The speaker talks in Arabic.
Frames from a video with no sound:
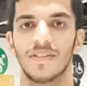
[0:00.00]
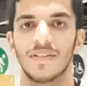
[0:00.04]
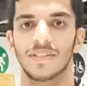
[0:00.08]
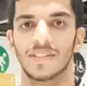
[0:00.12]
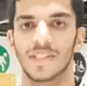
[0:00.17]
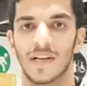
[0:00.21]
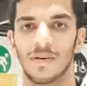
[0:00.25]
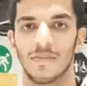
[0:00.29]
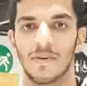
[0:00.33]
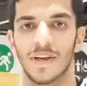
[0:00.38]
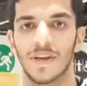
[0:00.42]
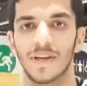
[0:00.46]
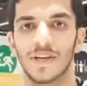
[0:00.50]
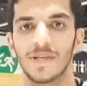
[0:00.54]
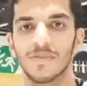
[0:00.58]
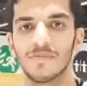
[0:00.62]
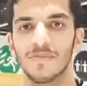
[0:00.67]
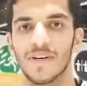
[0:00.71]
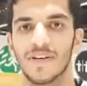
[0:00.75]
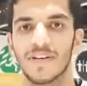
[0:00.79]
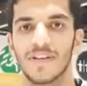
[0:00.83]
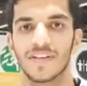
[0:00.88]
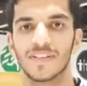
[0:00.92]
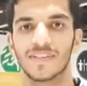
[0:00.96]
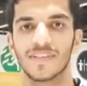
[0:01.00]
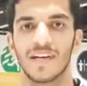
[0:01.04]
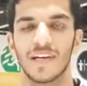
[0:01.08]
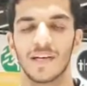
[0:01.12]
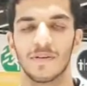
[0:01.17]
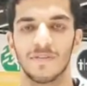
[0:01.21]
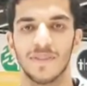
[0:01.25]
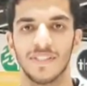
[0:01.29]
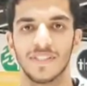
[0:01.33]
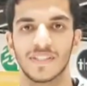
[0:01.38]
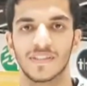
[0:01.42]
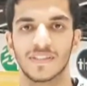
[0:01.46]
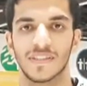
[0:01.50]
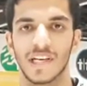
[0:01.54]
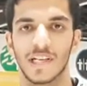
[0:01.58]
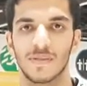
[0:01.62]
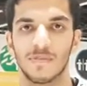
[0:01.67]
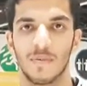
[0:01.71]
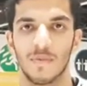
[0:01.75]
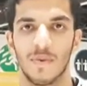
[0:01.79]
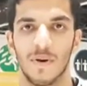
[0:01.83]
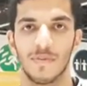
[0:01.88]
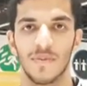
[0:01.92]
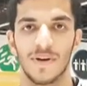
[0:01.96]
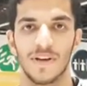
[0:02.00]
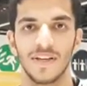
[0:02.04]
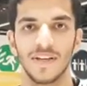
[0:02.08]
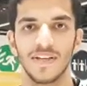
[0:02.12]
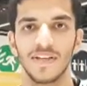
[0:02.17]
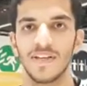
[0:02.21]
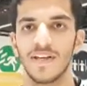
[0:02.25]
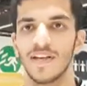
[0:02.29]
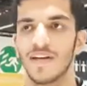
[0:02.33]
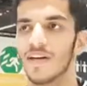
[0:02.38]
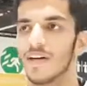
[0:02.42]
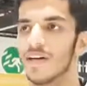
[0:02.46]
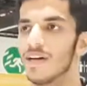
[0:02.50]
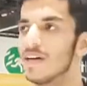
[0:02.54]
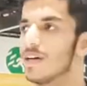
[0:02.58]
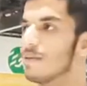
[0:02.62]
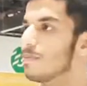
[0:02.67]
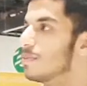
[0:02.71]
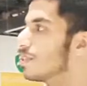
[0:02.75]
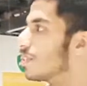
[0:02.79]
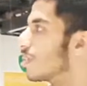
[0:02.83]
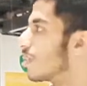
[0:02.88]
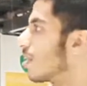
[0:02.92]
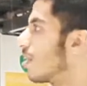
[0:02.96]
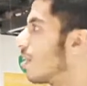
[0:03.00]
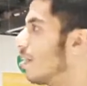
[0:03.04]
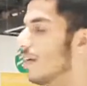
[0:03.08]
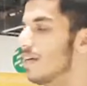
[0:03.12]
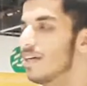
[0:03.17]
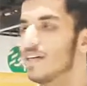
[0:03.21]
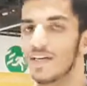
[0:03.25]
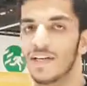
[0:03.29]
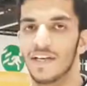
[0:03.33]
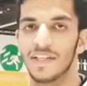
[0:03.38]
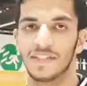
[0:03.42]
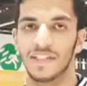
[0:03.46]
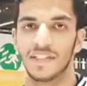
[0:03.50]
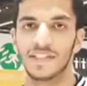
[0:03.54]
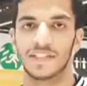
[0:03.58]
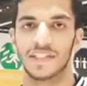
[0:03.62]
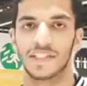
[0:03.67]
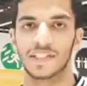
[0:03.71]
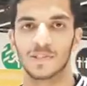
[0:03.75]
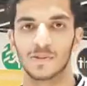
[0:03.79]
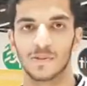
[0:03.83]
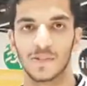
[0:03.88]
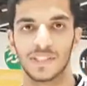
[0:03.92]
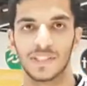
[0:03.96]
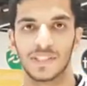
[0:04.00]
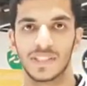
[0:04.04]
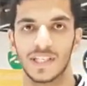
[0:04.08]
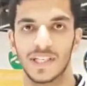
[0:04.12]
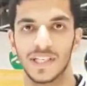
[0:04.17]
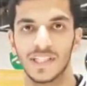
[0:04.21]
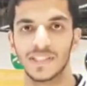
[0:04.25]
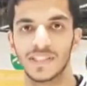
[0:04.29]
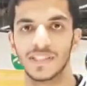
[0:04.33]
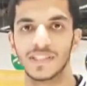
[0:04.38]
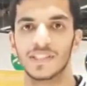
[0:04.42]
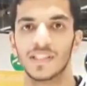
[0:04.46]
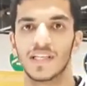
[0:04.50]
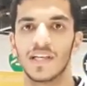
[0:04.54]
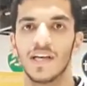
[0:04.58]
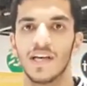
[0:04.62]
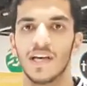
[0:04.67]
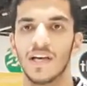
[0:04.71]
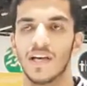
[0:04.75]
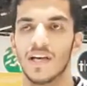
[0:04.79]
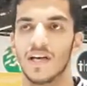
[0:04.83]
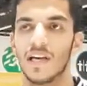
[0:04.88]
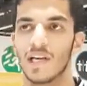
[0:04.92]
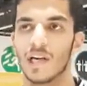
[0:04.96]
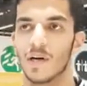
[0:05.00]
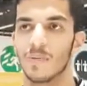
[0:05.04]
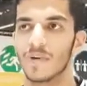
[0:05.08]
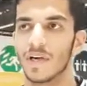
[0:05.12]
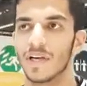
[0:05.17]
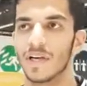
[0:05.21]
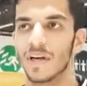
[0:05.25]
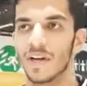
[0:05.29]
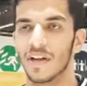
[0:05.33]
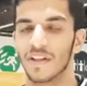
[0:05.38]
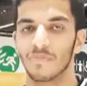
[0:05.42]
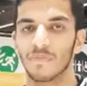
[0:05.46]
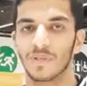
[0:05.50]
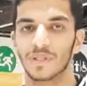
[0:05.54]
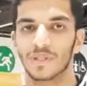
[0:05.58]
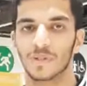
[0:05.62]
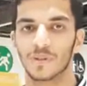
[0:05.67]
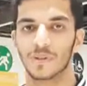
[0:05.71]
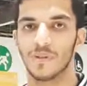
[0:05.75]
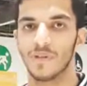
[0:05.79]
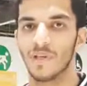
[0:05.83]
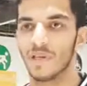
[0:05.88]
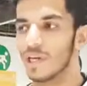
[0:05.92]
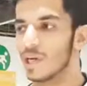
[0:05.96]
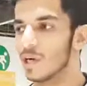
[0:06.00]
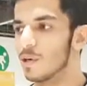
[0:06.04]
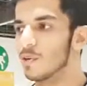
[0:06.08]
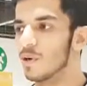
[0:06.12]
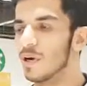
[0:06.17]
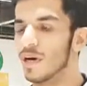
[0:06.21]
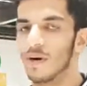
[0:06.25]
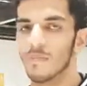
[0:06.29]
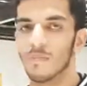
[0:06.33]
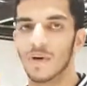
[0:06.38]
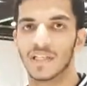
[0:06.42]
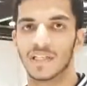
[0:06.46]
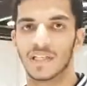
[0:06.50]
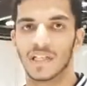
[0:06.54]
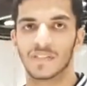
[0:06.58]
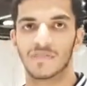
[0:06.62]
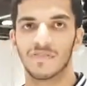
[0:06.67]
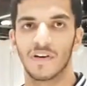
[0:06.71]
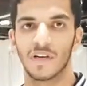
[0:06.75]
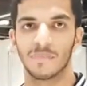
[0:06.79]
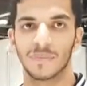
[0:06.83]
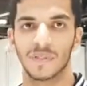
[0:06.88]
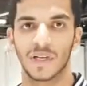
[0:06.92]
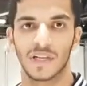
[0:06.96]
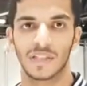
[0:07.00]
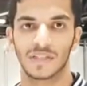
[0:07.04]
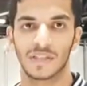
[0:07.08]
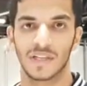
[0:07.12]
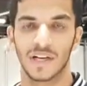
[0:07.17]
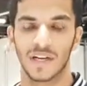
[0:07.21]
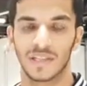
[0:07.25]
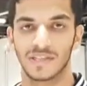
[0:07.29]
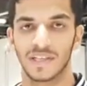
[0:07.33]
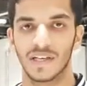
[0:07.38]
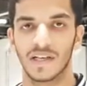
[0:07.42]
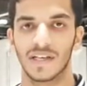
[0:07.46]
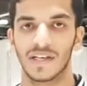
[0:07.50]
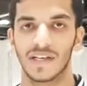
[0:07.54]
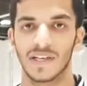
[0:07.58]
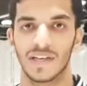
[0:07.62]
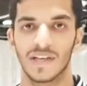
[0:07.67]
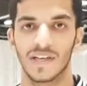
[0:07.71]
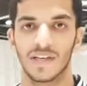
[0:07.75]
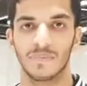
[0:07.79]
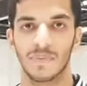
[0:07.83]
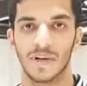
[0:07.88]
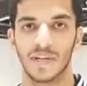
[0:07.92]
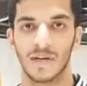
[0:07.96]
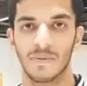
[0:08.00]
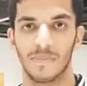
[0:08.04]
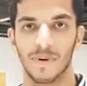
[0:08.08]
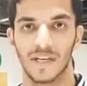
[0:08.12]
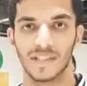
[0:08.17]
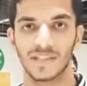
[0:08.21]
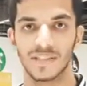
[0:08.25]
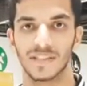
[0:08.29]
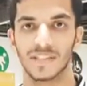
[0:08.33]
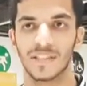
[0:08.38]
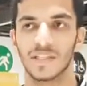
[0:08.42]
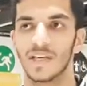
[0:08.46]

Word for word: السلام عليكم انا طالب عيسى سالم المعمري آه، من جناح اي تي اتش اس واس تي اس اليوم جاي يعرض مشروع اللي هو حمايه الاطفال من اختناق داخل المركبات